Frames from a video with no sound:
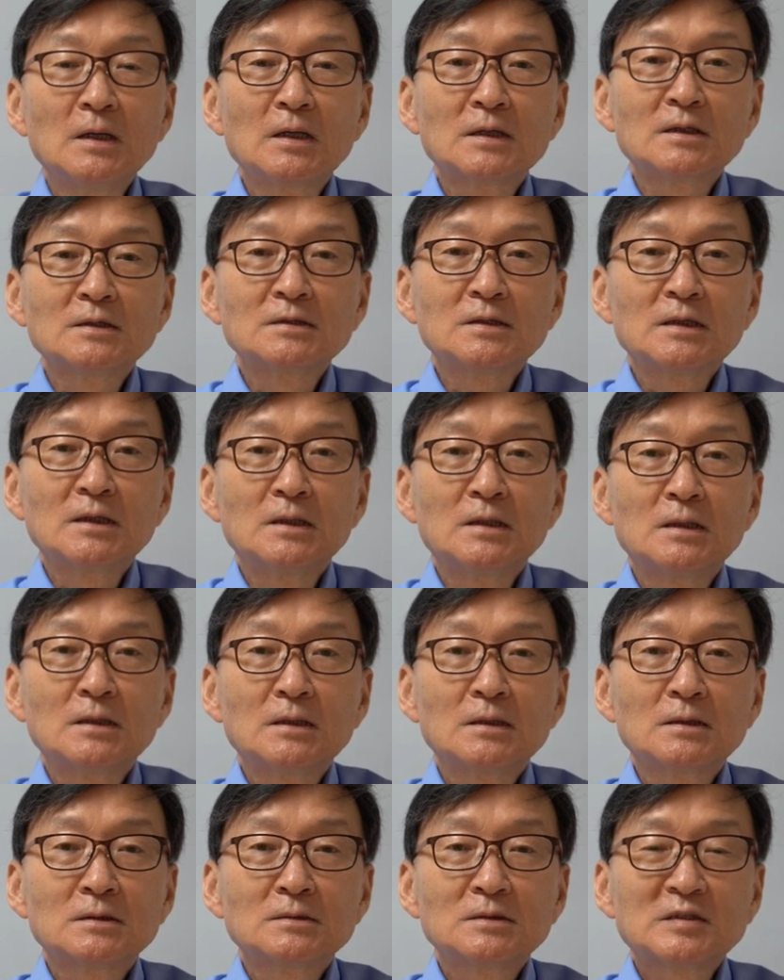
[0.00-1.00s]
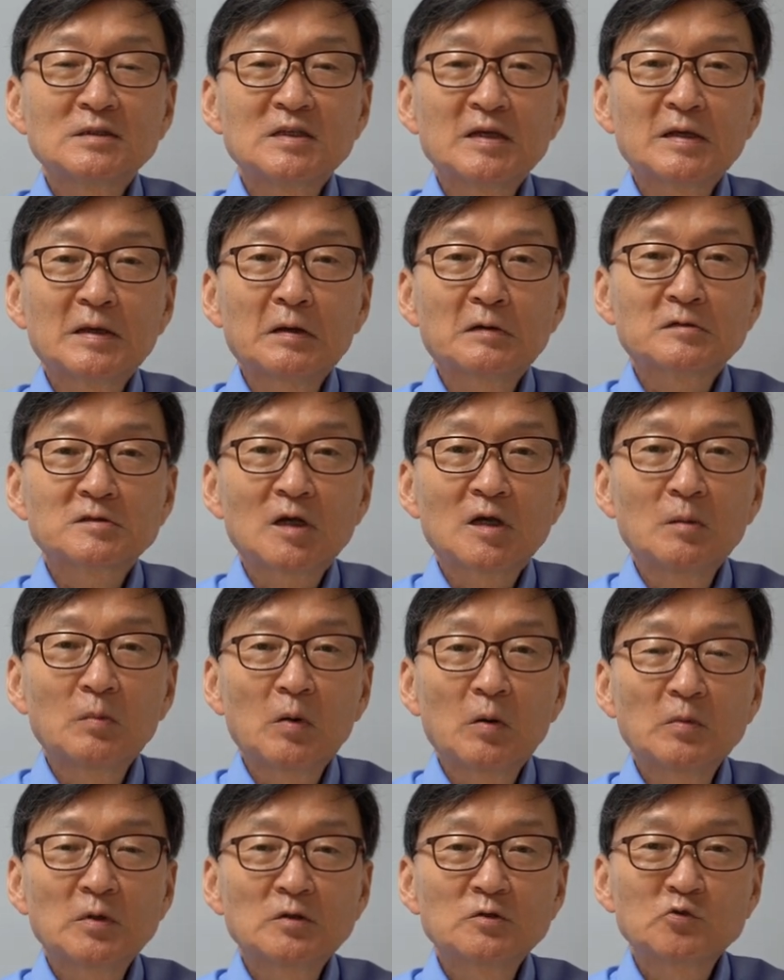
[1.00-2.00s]
근데 근데 세계 역사를
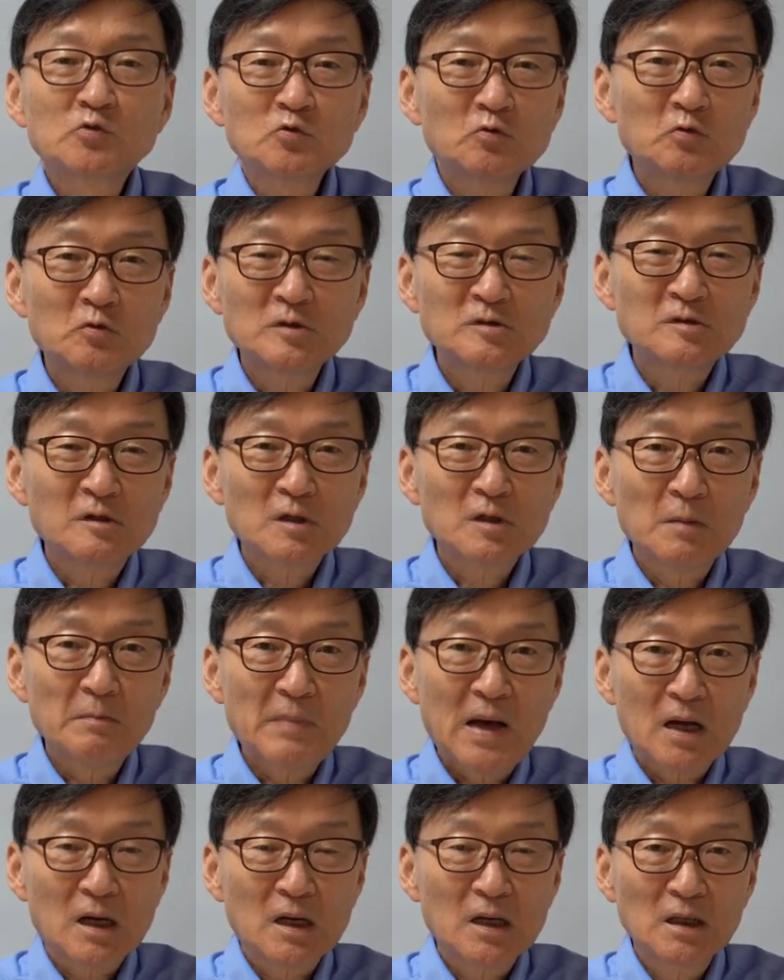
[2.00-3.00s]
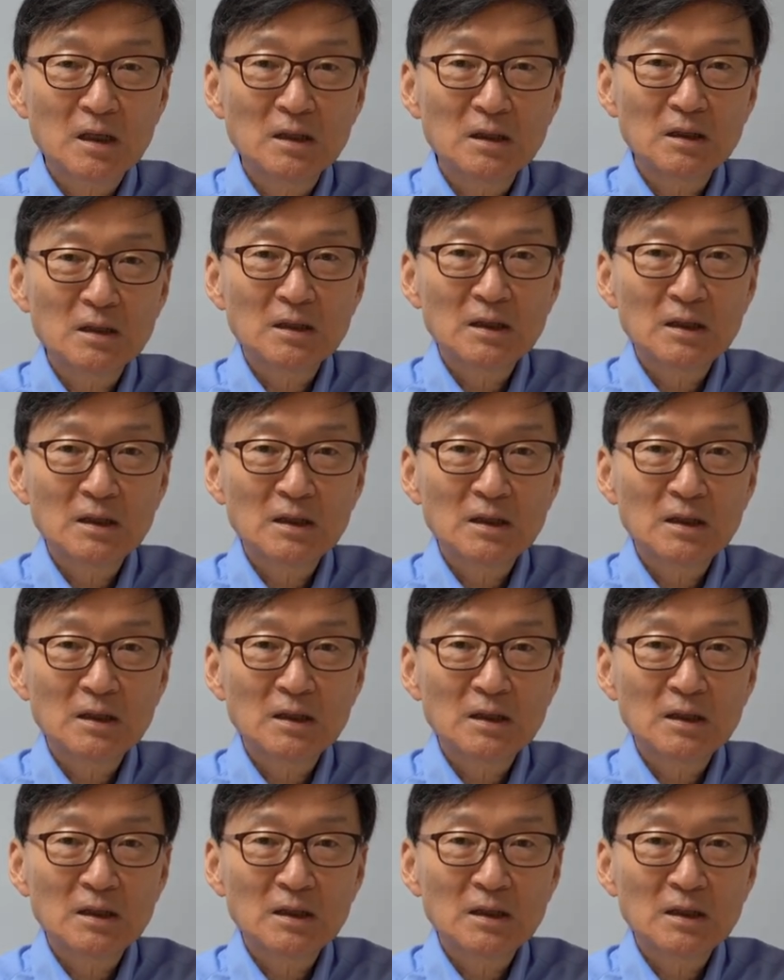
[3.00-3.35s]
보면 중국은 저렇게 막 그